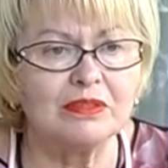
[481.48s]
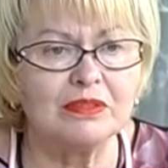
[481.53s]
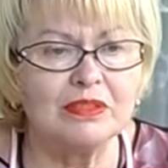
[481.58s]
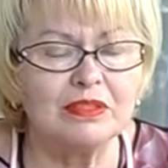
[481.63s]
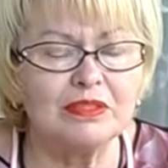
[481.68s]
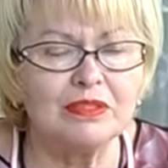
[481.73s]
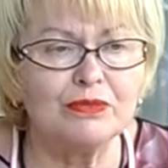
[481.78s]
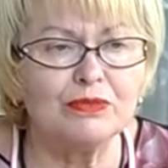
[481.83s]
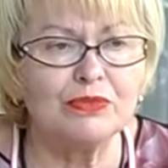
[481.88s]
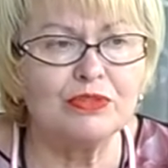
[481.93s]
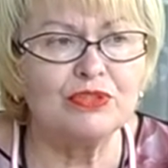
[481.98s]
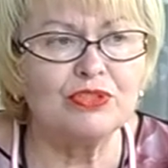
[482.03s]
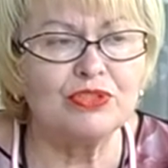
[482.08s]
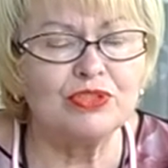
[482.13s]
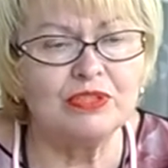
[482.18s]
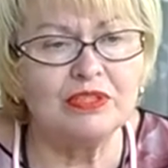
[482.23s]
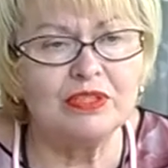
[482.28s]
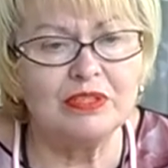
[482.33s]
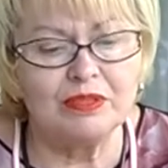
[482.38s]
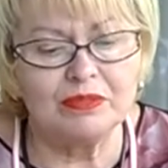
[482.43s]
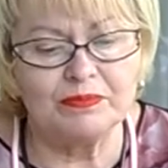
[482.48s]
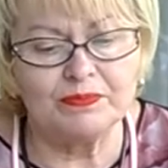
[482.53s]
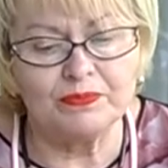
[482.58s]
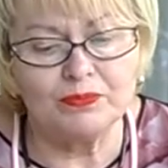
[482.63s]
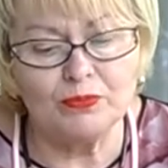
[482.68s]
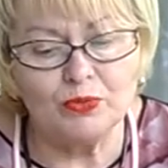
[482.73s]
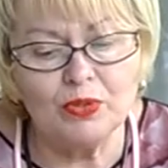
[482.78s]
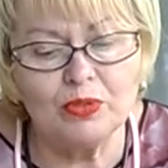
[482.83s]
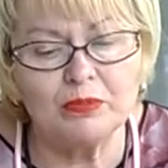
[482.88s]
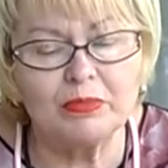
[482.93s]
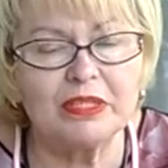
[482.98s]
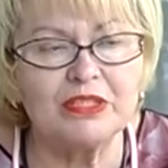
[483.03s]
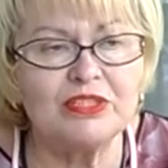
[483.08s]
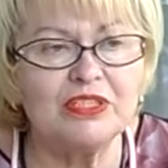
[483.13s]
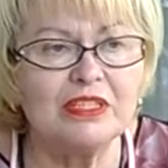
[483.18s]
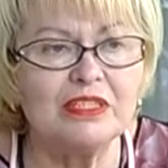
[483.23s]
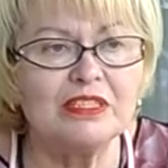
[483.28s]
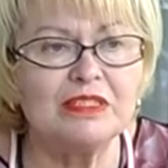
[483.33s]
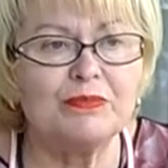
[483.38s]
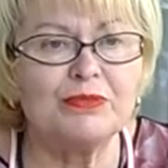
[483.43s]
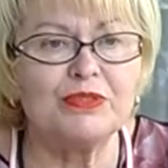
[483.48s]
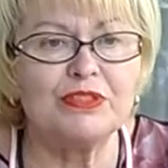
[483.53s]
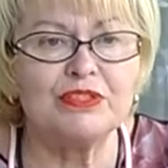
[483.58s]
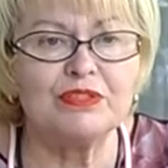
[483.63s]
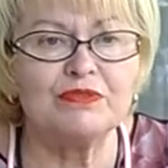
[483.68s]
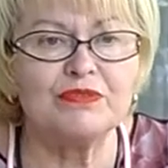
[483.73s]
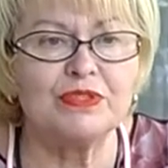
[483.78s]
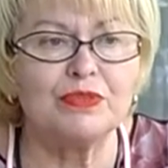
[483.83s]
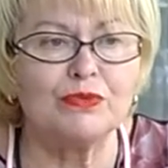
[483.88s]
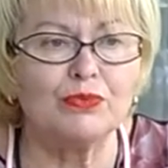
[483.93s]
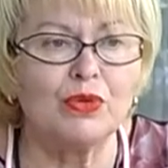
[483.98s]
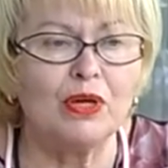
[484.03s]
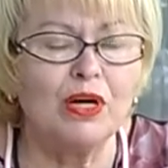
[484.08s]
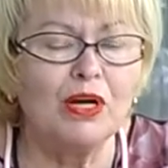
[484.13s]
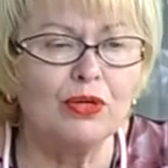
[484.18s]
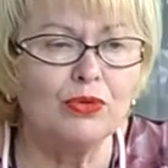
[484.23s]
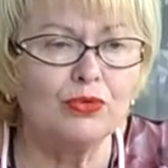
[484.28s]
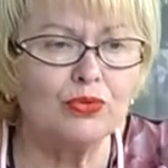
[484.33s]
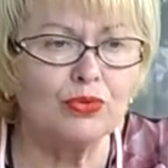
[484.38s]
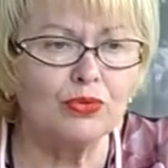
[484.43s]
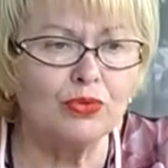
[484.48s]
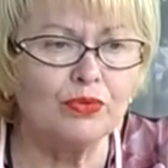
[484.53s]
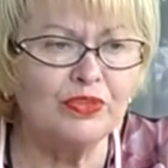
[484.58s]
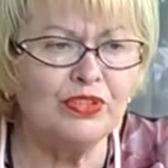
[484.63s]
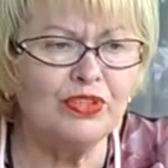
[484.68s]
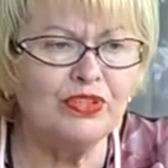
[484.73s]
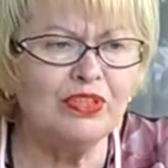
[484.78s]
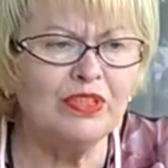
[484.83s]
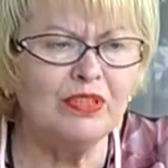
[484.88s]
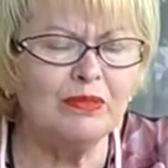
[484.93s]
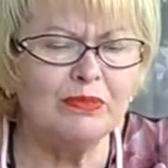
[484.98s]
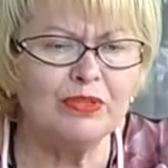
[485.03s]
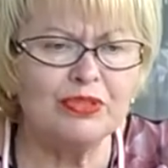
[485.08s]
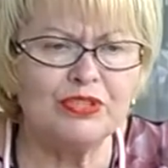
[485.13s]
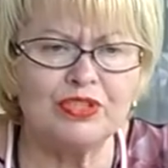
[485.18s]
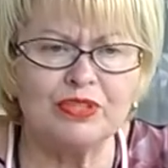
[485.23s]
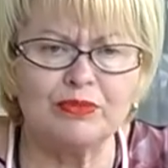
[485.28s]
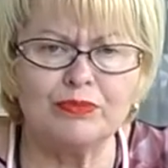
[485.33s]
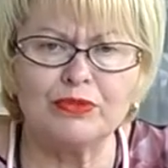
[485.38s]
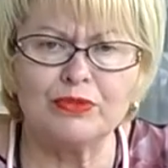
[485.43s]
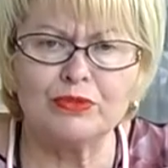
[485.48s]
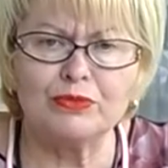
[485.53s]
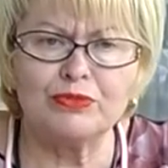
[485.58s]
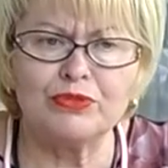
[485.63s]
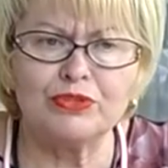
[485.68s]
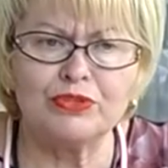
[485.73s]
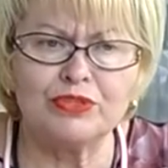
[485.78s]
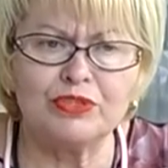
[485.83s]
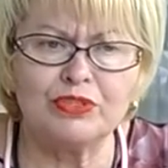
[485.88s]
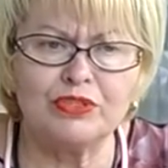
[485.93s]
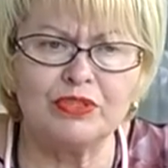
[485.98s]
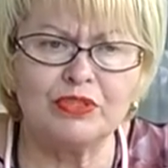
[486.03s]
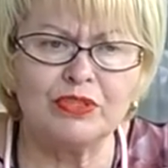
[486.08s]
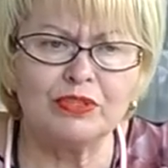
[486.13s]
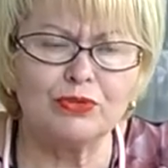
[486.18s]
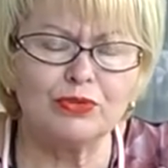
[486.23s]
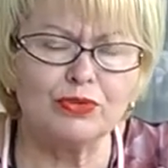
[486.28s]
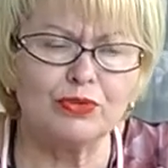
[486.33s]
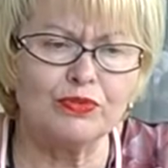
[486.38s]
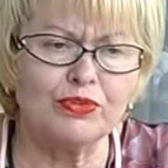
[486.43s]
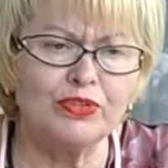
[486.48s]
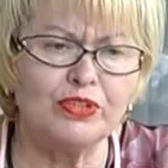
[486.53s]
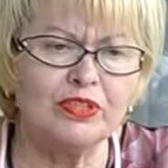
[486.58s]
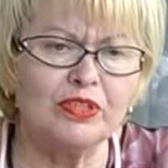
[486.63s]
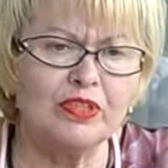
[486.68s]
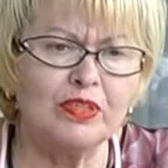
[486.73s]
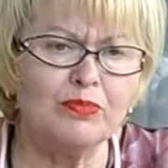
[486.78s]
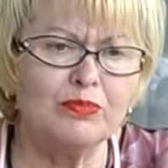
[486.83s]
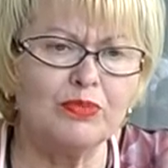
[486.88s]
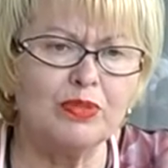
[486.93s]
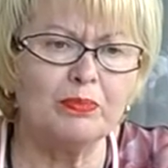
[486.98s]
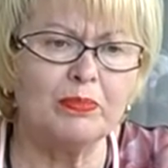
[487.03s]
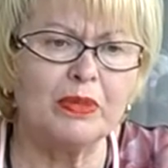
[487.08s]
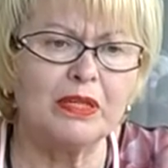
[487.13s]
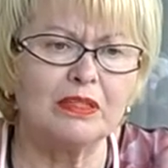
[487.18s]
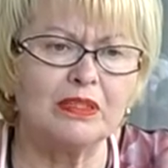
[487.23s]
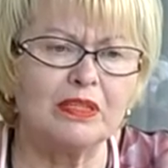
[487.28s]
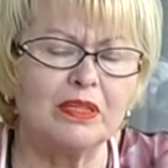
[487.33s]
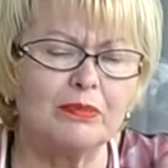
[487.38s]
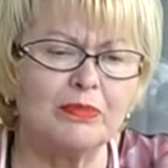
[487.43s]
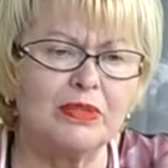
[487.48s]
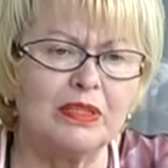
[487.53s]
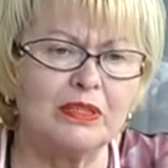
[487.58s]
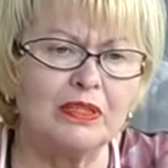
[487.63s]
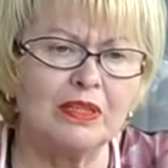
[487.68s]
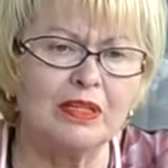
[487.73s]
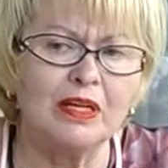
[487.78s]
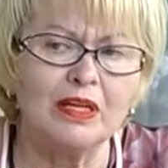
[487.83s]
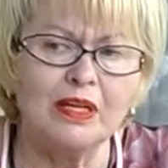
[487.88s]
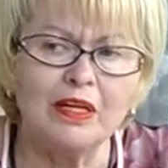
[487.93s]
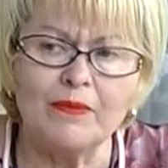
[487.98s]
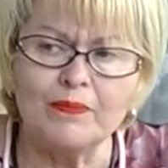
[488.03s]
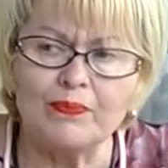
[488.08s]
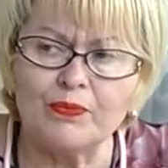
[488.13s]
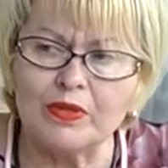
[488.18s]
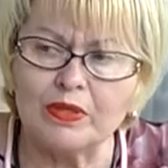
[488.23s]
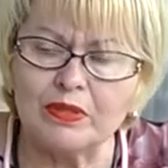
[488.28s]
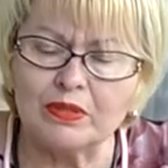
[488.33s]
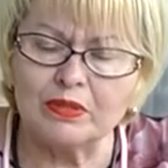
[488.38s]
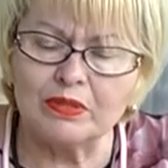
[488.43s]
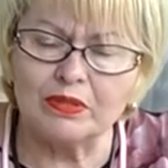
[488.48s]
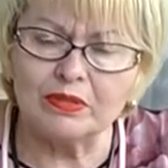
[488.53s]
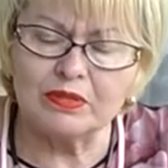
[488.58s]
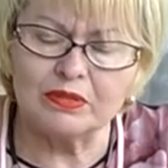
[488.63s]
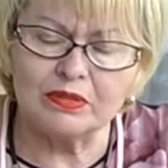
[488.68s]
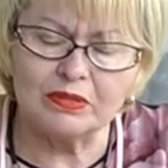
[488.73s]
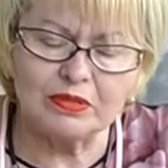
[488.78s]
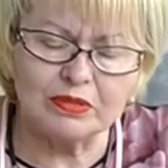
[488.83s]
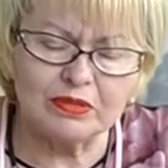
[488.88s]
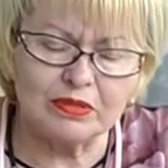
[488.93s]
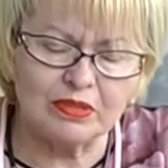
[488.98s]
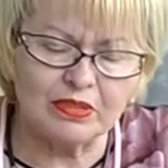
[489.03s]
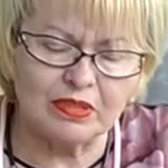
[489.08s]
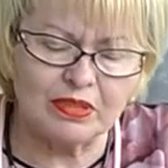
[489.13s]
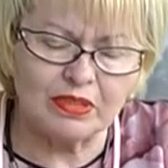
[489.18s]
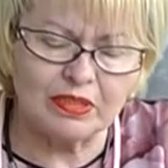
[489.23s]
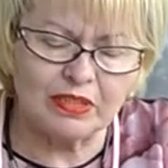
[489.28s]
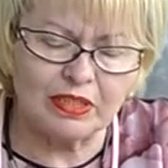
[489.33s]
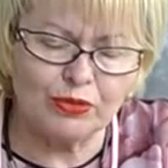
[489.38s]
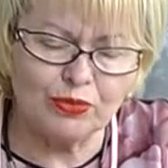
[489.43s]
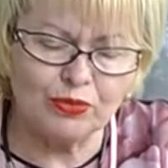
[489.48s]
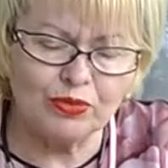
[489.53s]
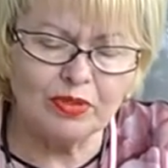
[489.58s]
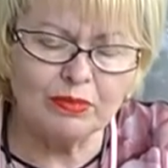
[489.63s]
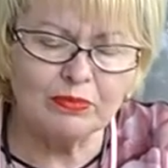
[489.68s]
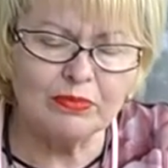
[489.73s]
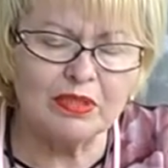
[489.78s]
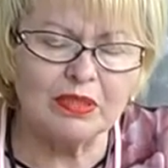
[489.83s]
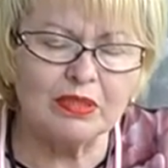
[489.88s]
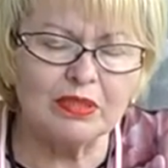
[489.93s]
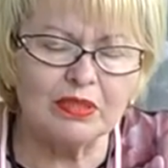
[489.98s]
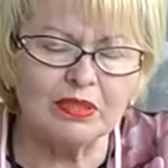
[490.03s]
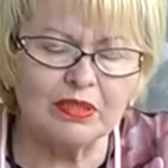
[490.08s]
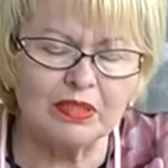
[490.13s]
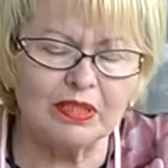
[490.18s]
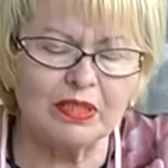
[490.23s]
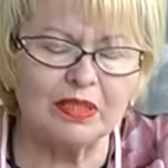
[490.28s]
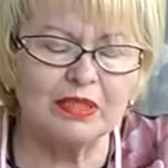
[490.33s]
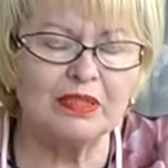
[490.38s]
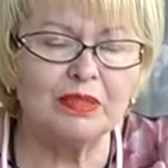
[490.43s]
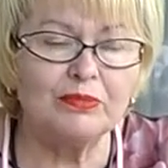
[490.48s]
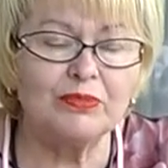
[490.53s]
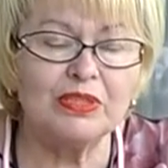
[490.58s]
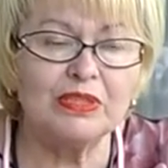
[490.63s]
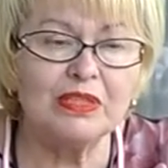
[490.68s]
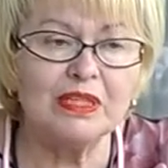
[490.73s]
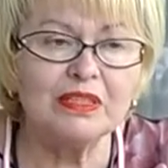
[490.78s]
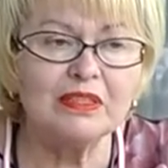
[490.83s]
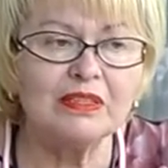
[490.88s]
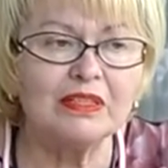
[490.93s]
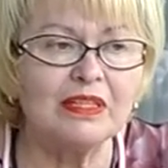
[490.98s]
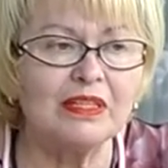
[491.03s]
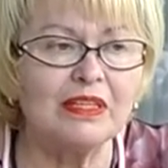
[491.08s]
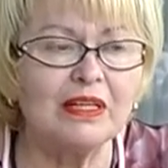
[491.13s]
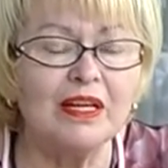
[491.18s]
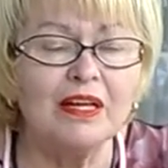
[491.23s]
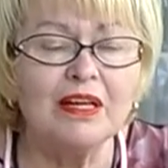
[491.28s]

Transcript: на сегодняшний день ну, обращалась прежде всего к руководителям лечебных учреждений, к руководителям департамента, э, районным э, радам и так далее.